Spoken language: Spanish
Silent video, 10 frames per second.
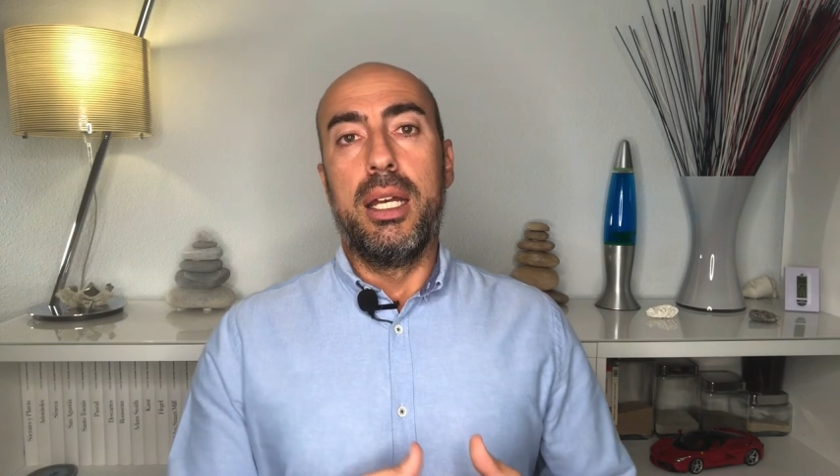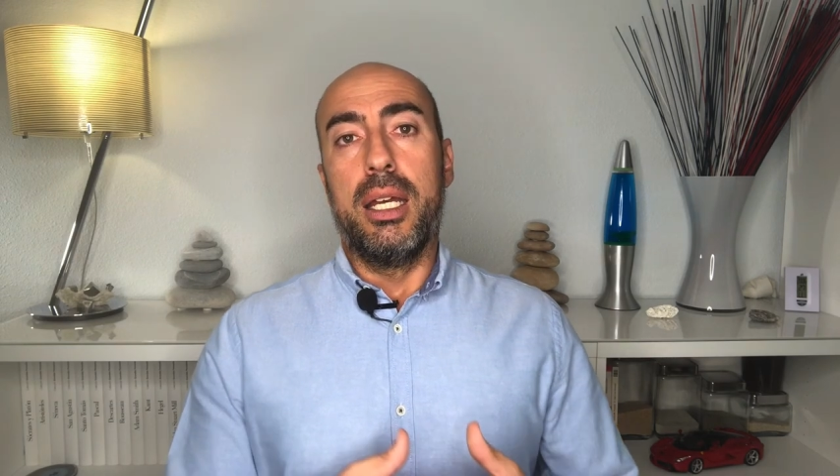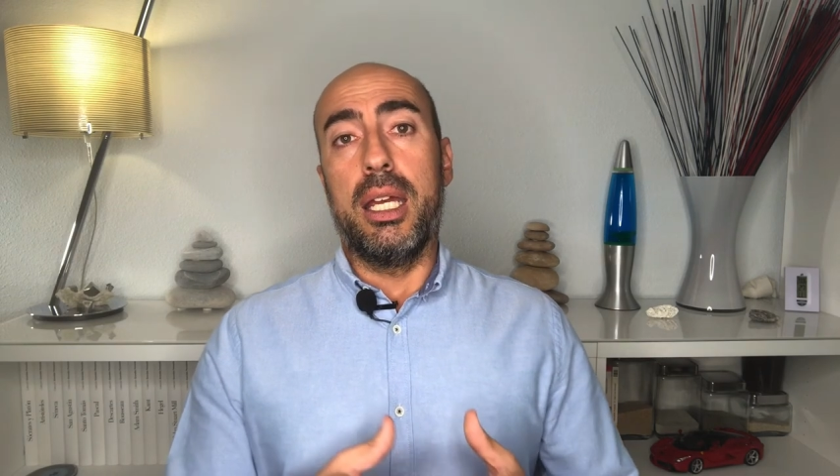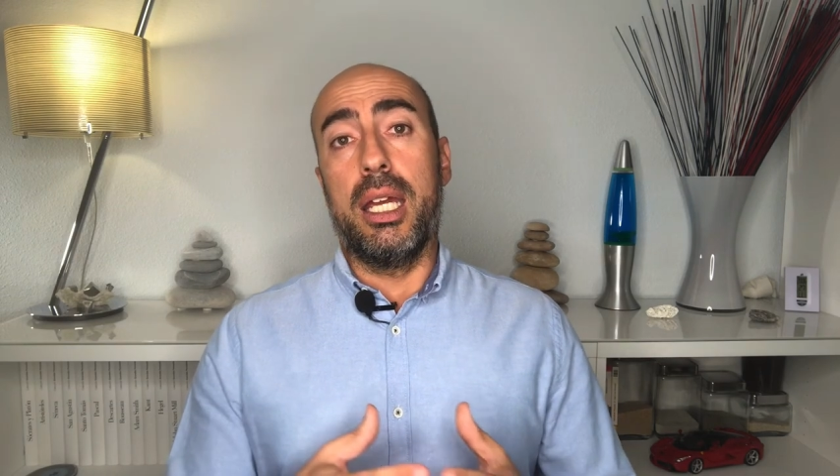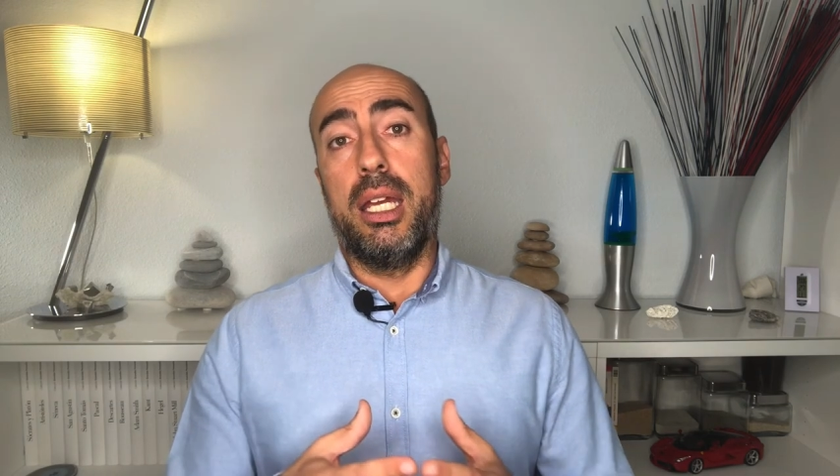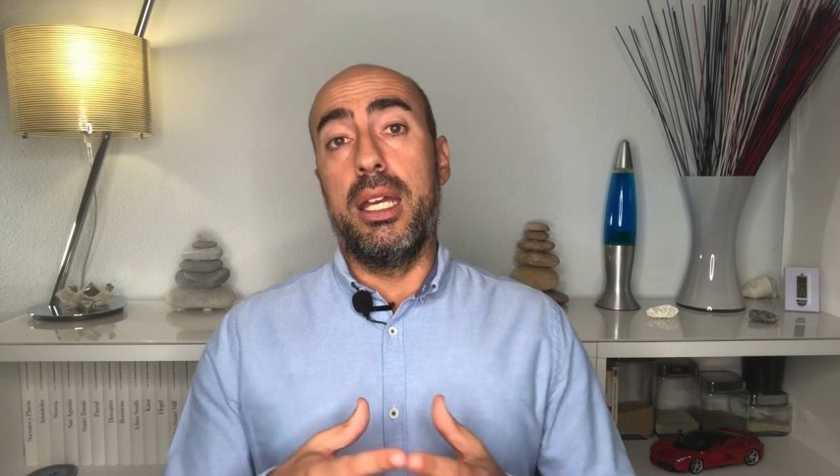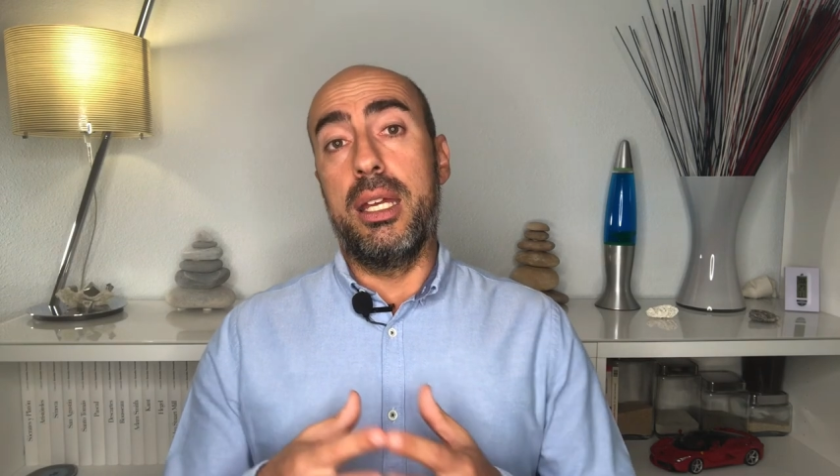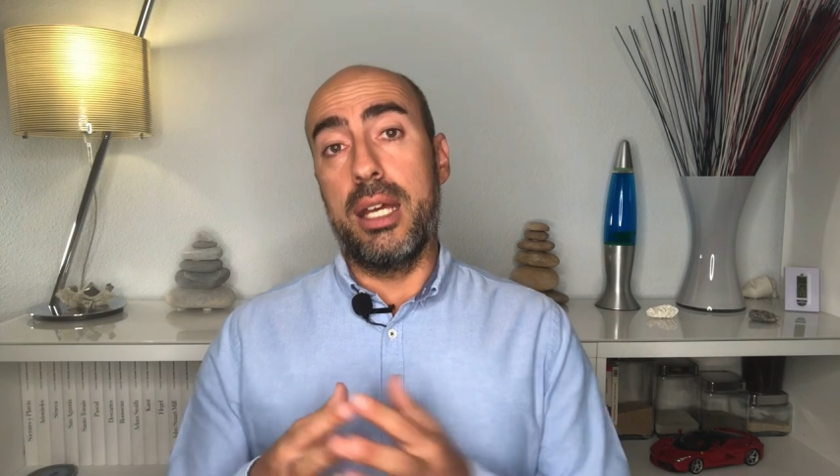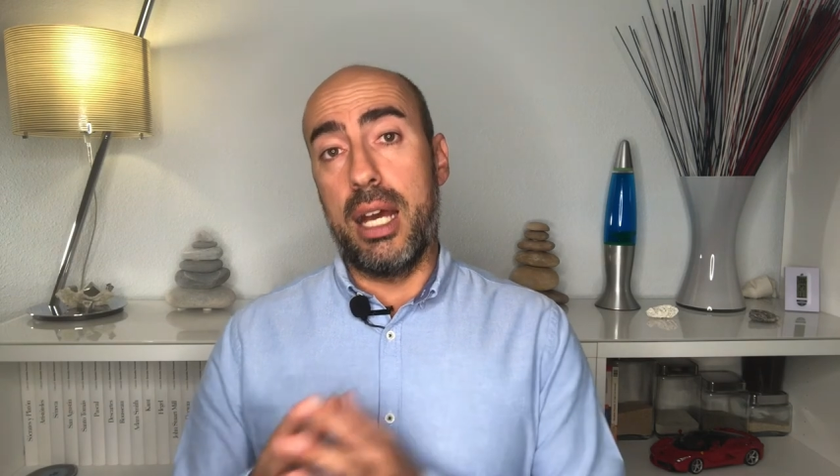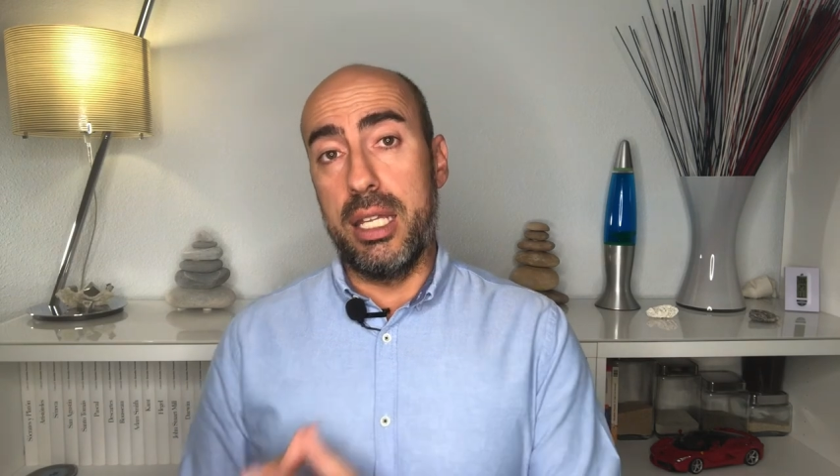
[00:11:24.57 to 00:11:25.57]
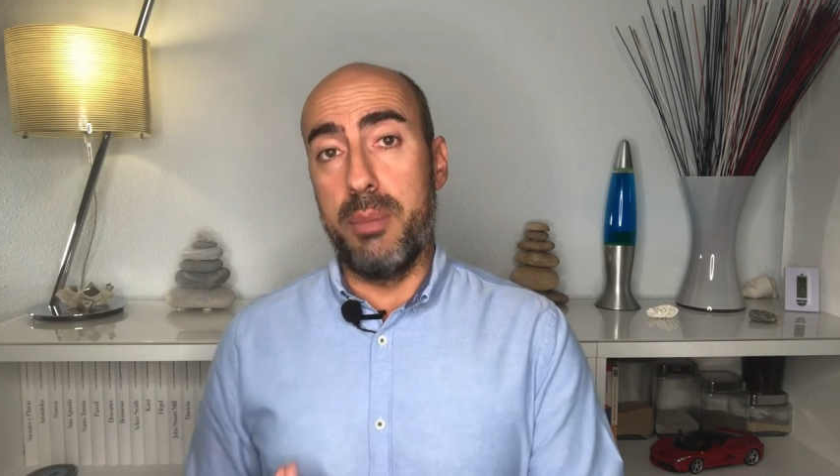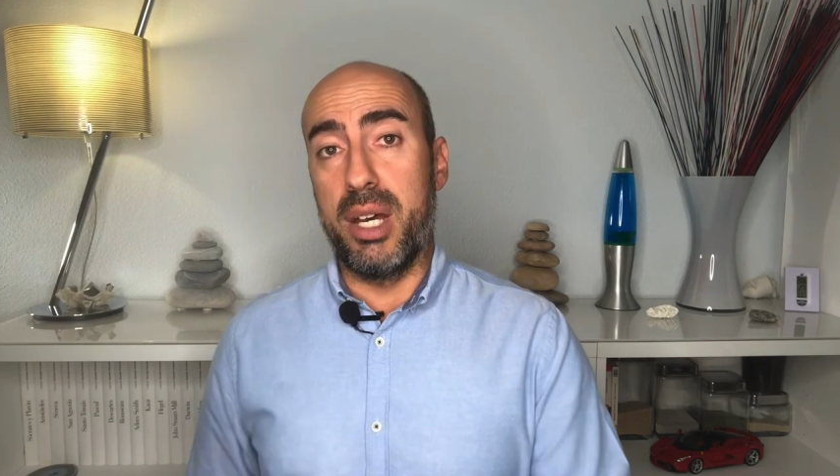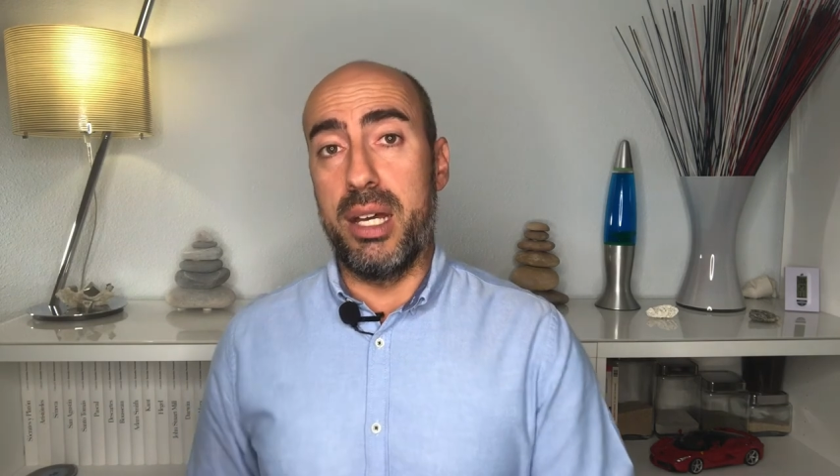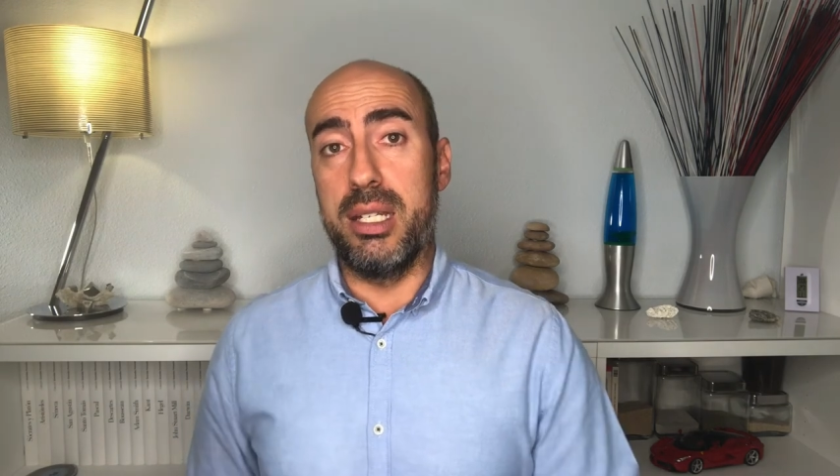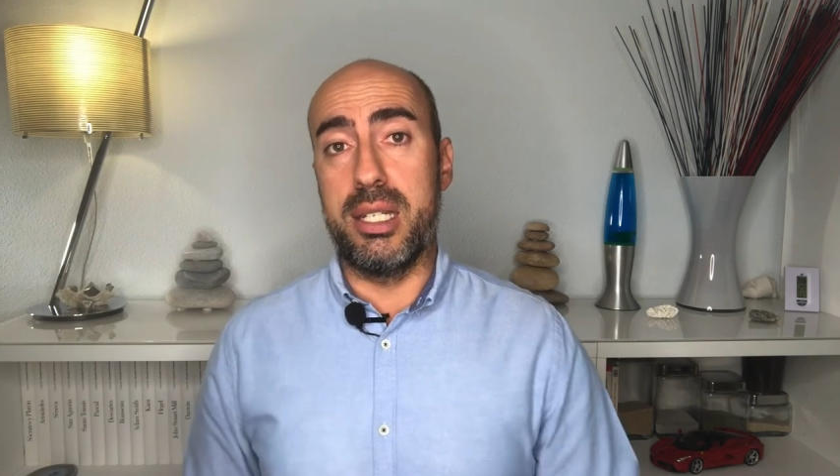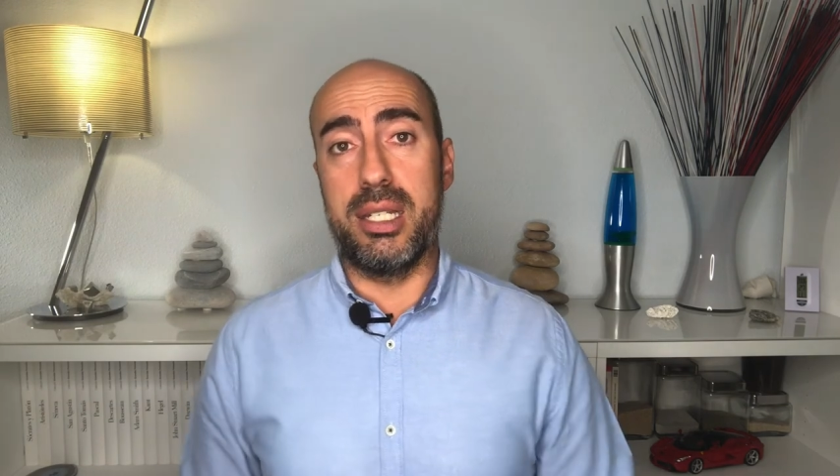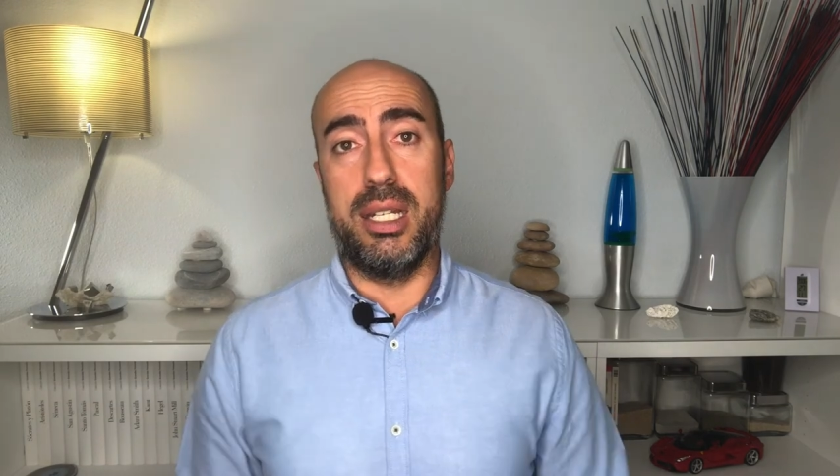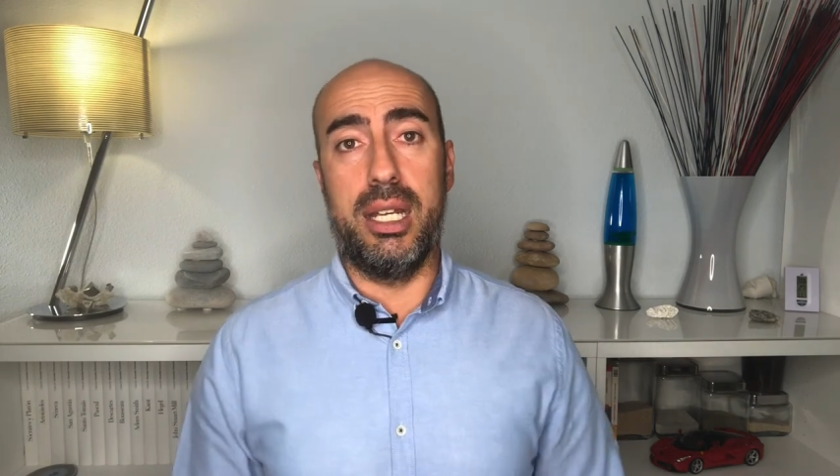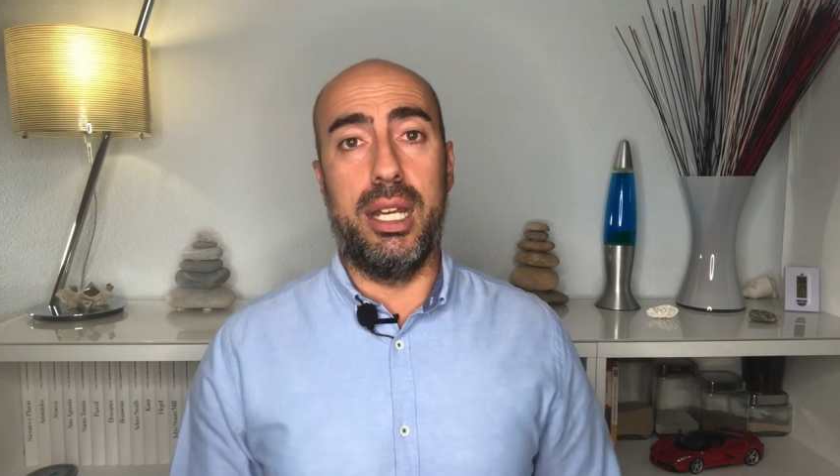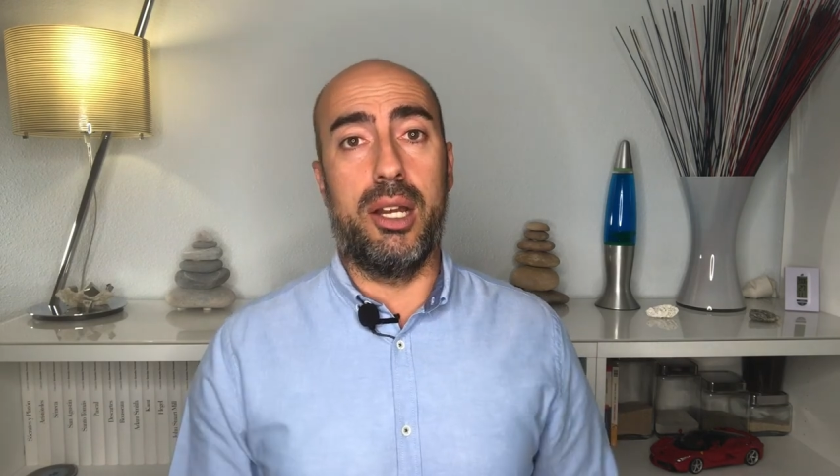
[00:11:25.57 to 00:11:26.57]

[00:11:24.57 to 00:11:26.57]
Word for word: y además, eh,